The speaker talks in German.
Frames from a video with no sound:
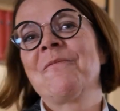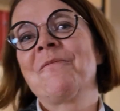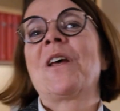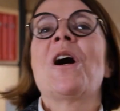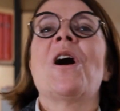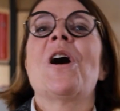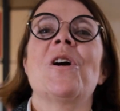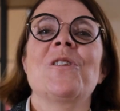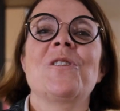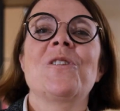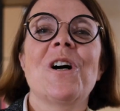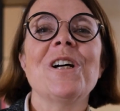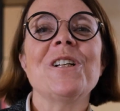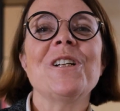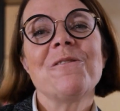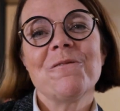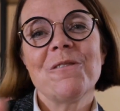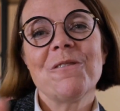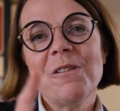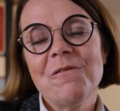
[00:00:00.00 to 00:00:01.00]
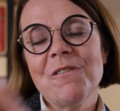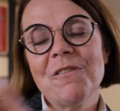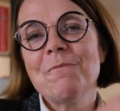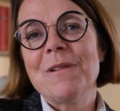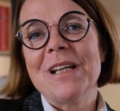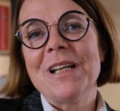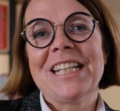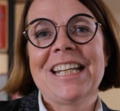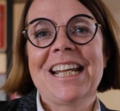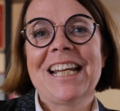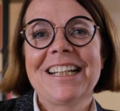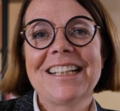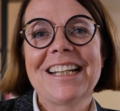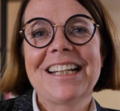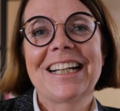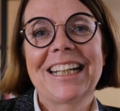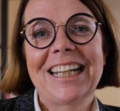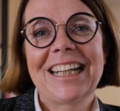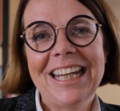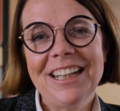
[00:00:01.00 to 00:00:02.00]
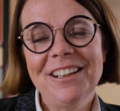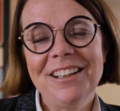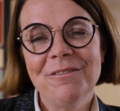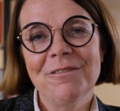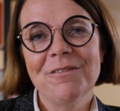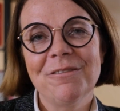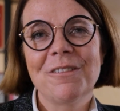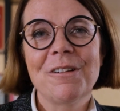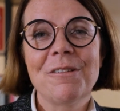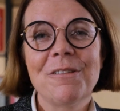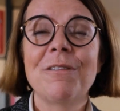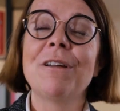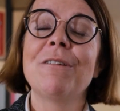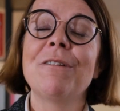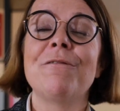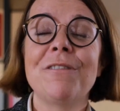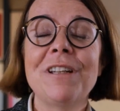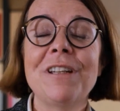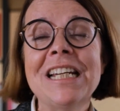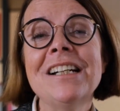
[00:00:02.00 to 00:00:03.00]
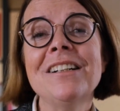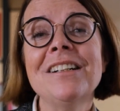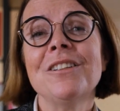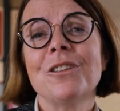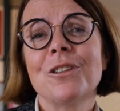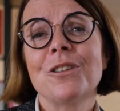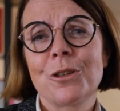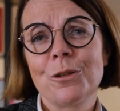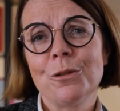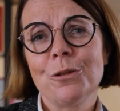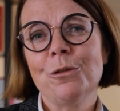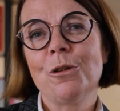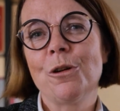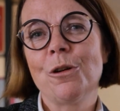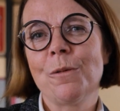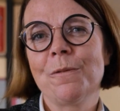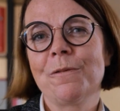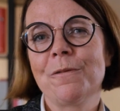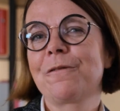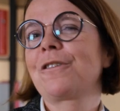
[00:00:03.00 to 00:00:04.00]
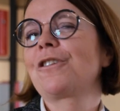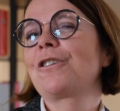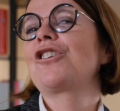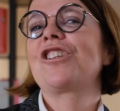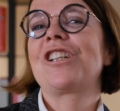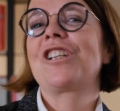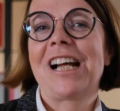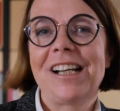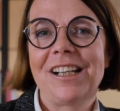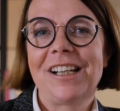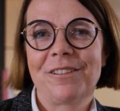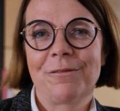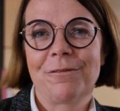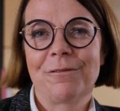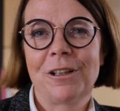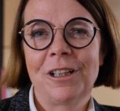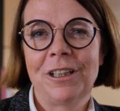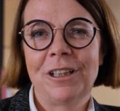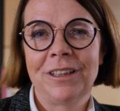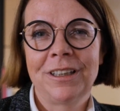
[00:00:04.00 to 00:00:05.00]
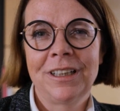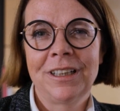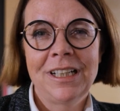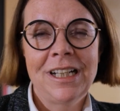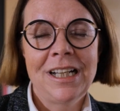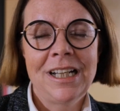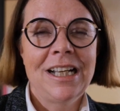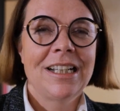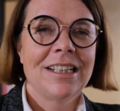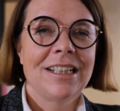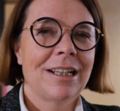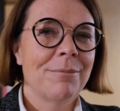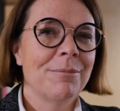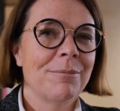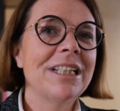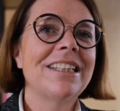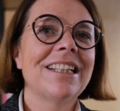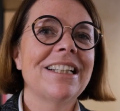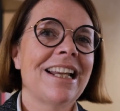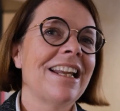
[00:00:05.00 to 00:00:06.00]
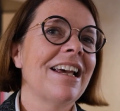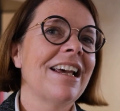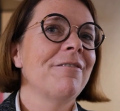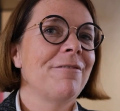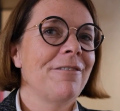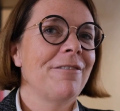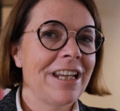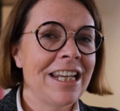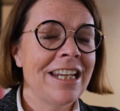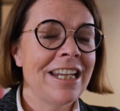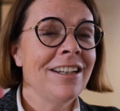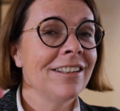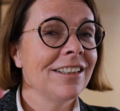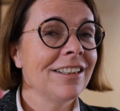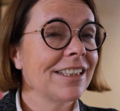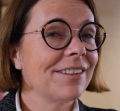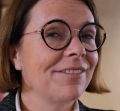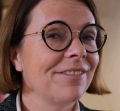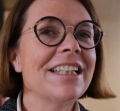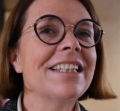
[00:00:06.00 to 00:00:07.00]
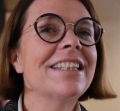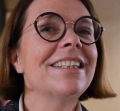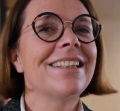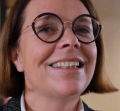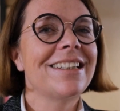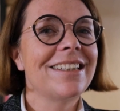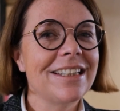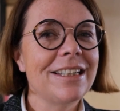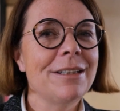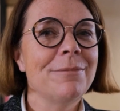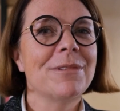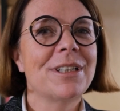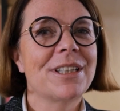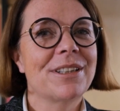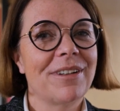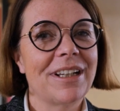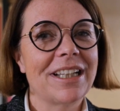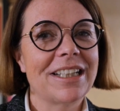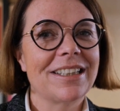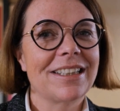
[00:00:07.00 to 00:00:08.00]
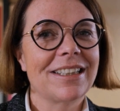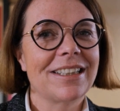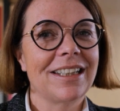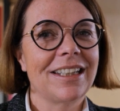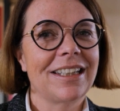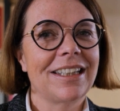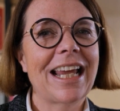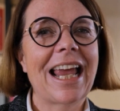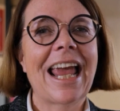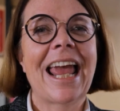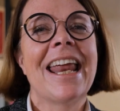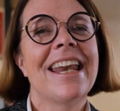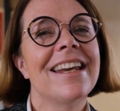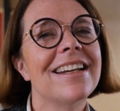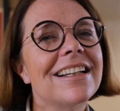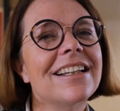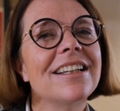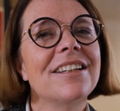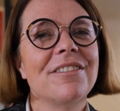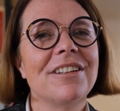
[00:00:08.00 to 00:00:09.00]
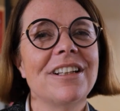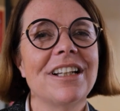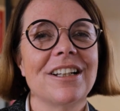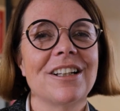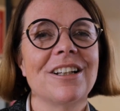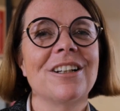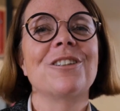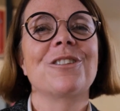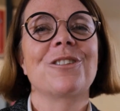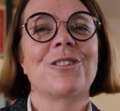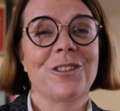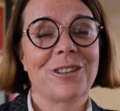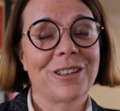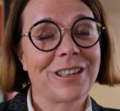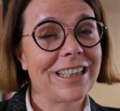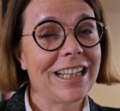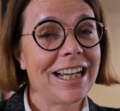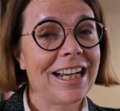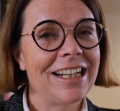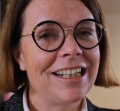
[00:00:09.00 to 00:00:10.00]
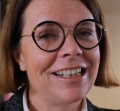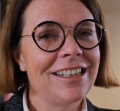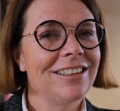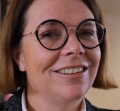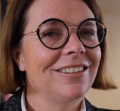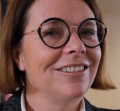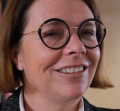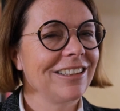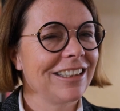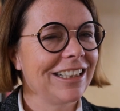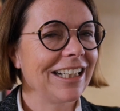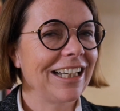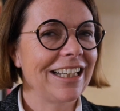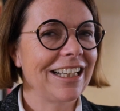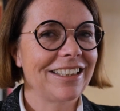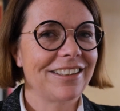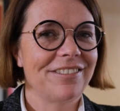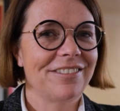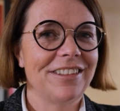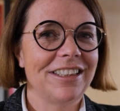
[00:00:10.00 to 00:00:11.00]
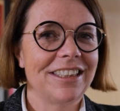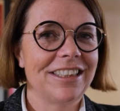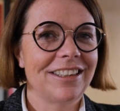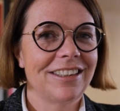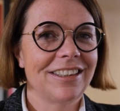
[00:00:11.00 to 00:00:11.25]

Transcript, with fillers: Und heute wollen wir miteinander reden, wie wir Zukunft gestalten wollen, damit NRW 2027 endlich wieder sozial und gerecht wird.